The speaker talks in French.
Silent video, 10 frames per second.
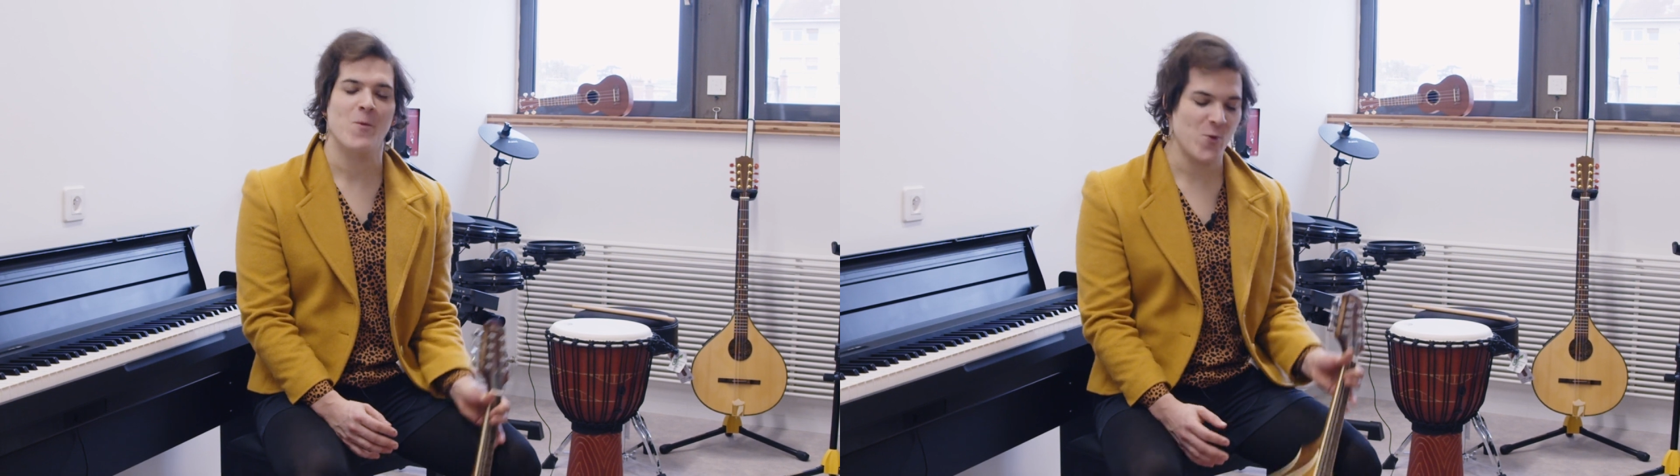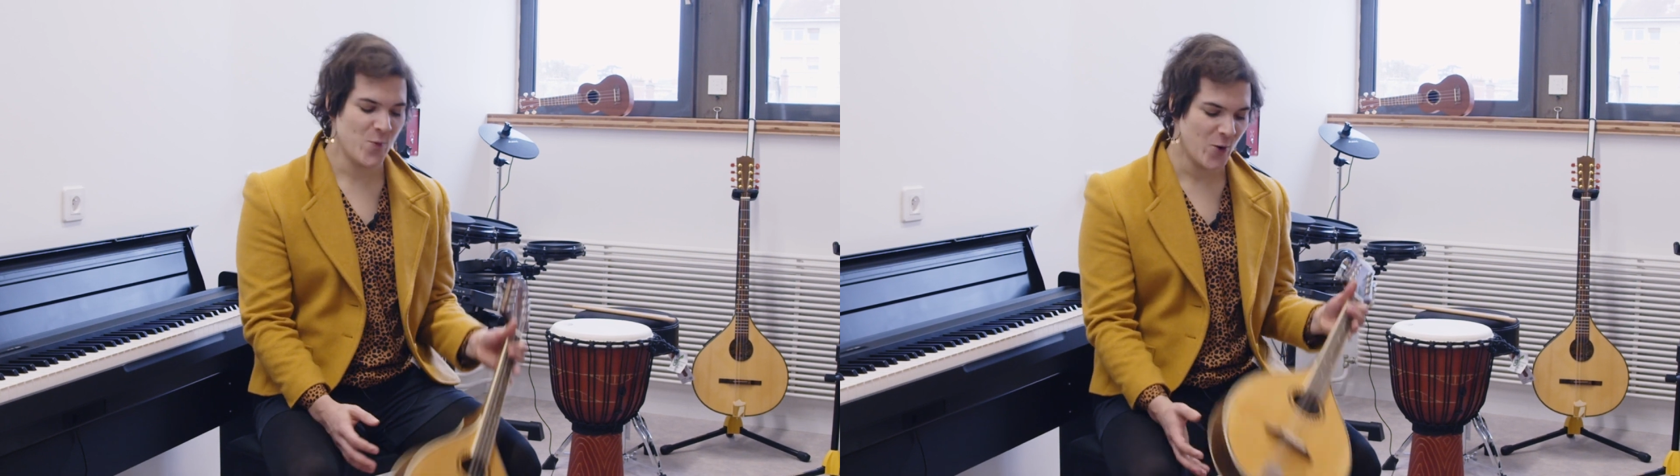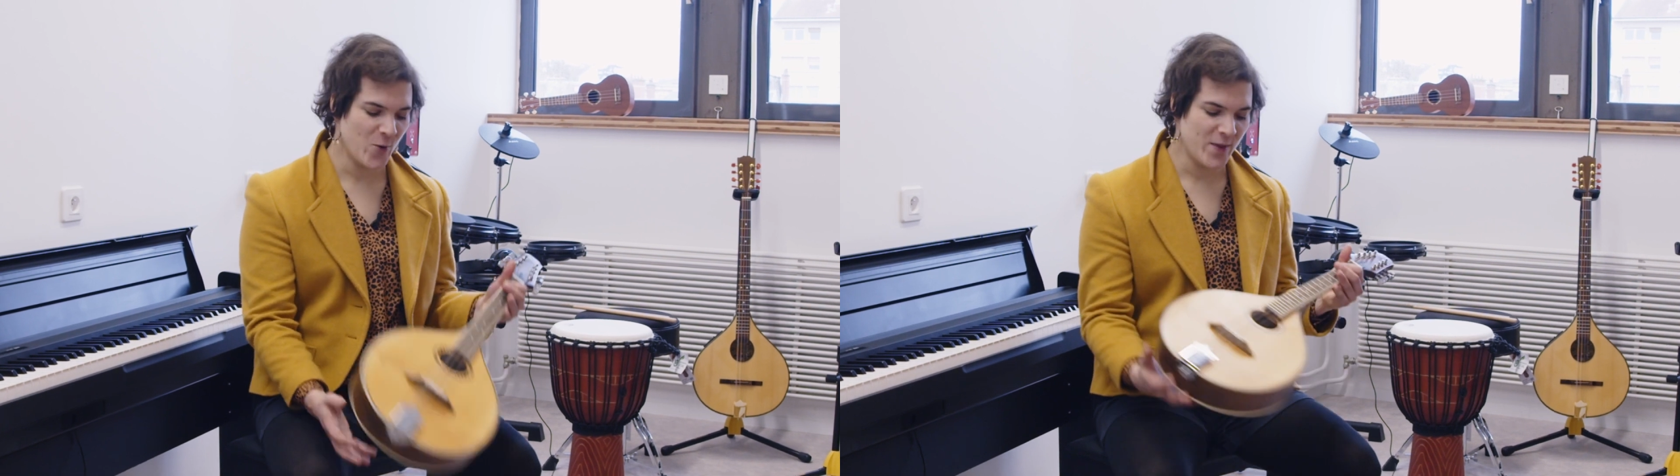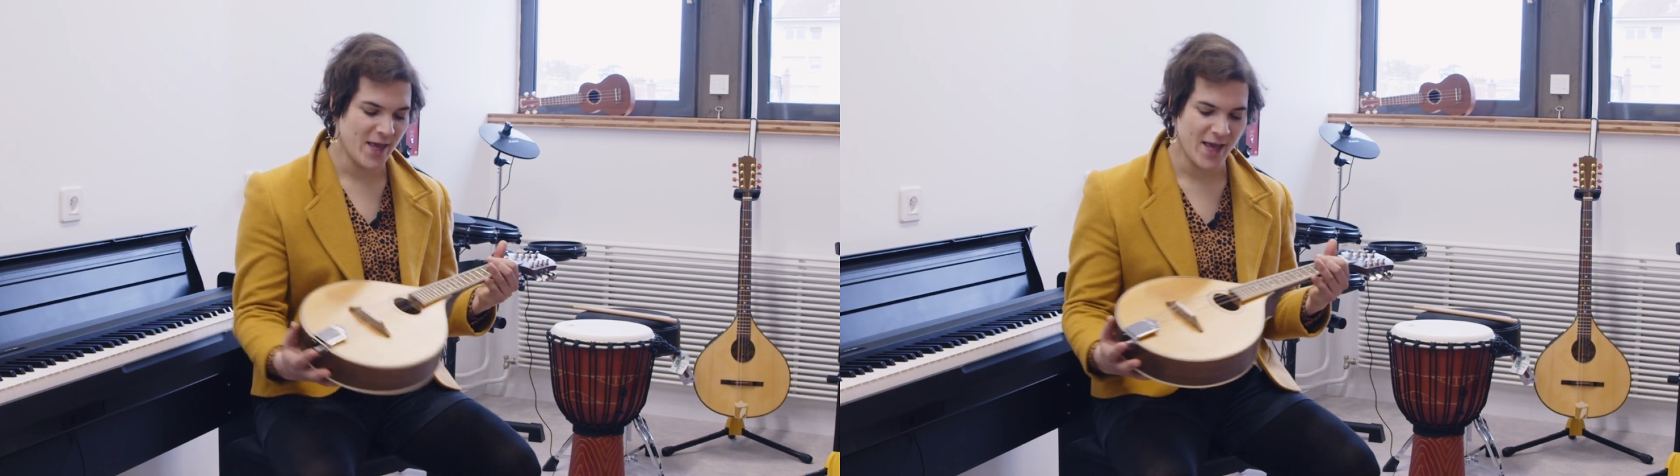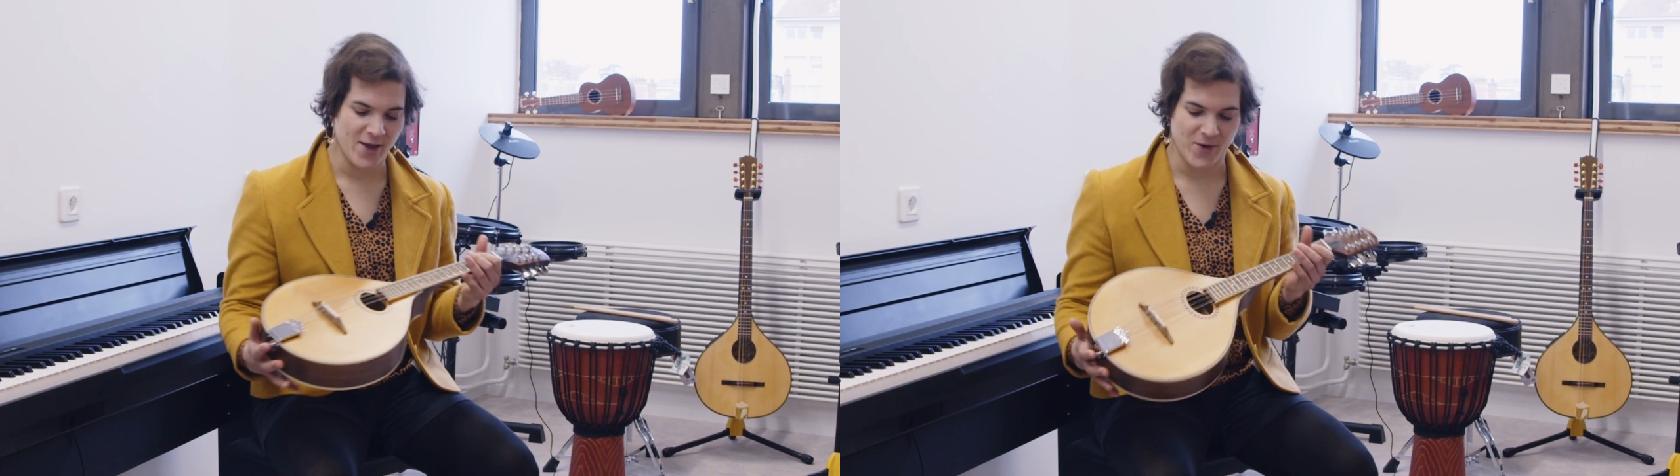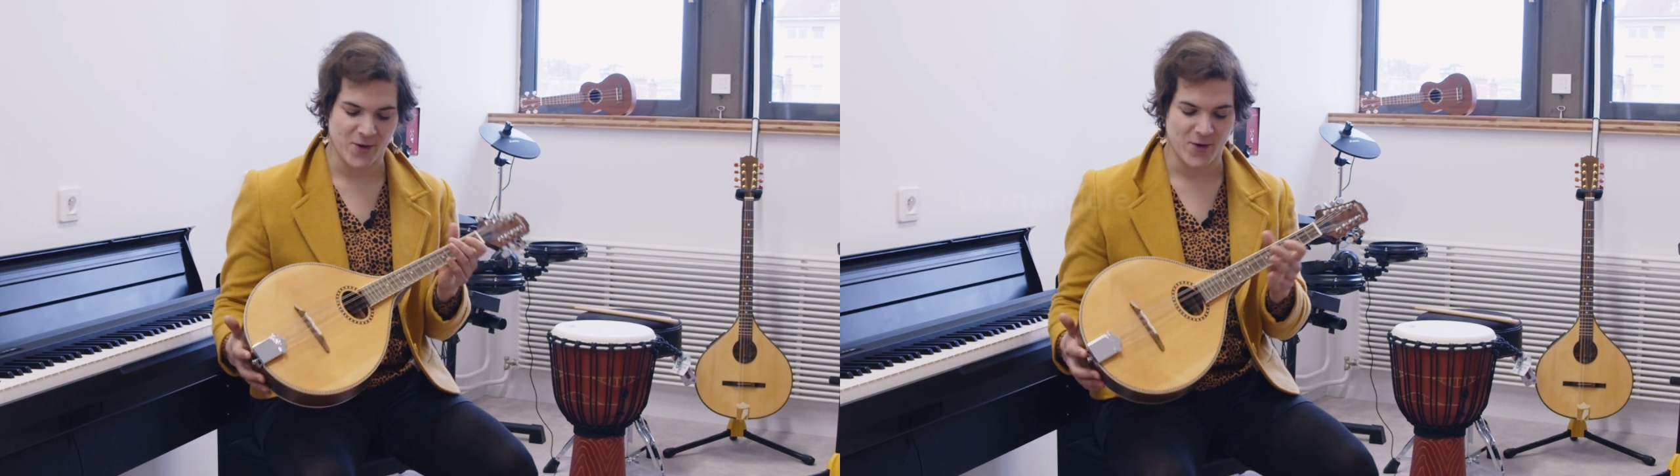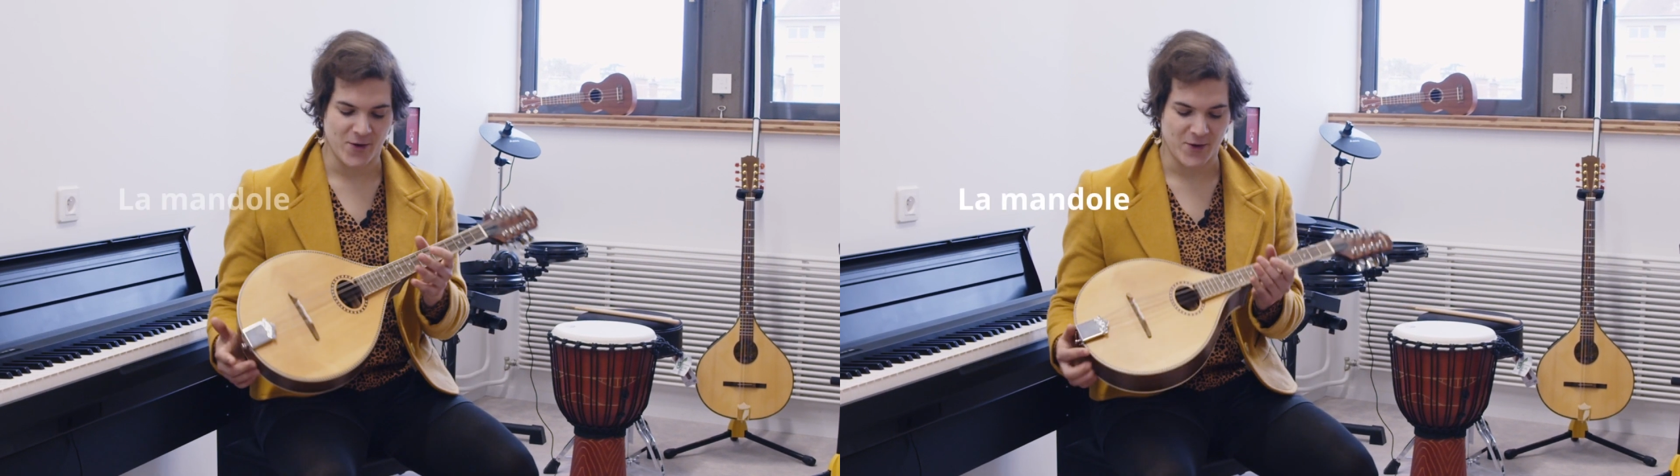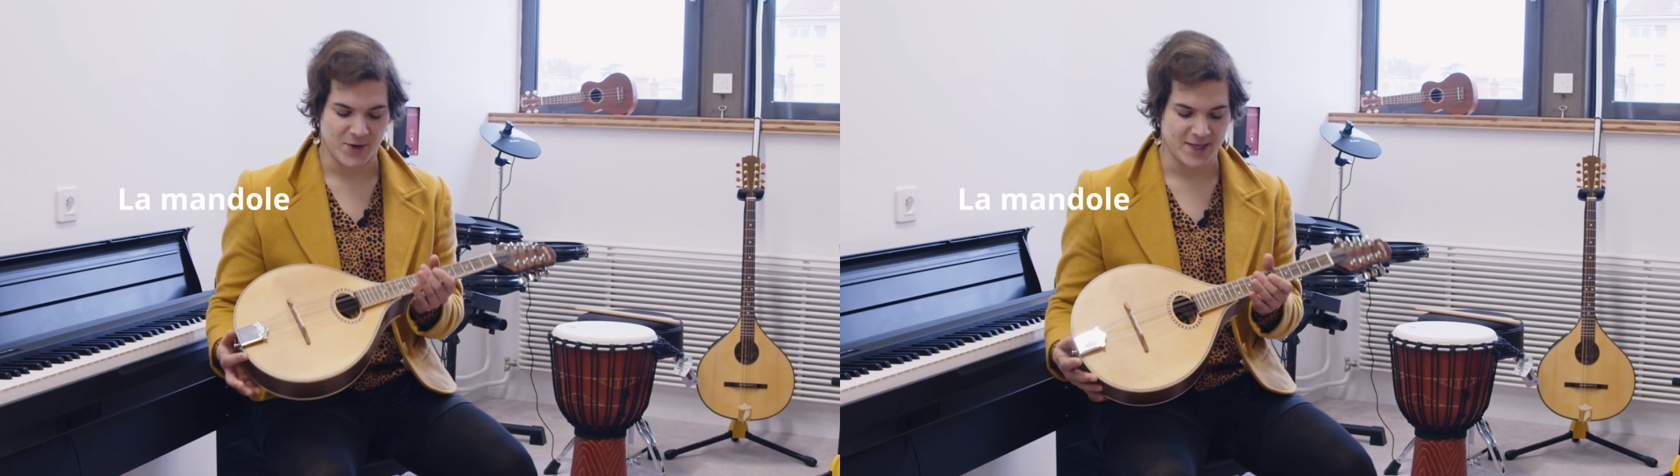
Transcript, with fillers: le premier, euh,